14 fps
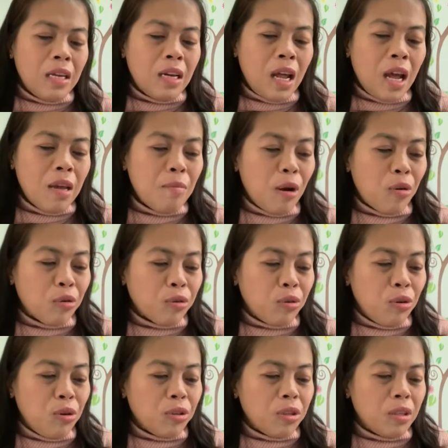Nay
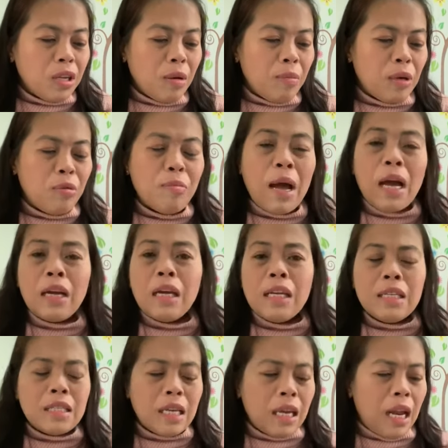mangutot nga manumangil
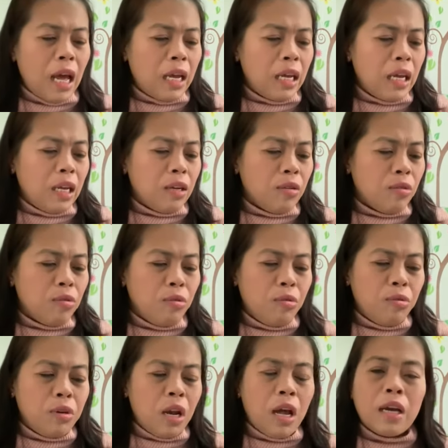sa lain og
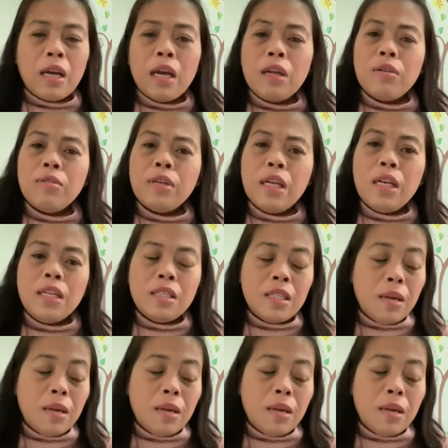una kay harong dili siya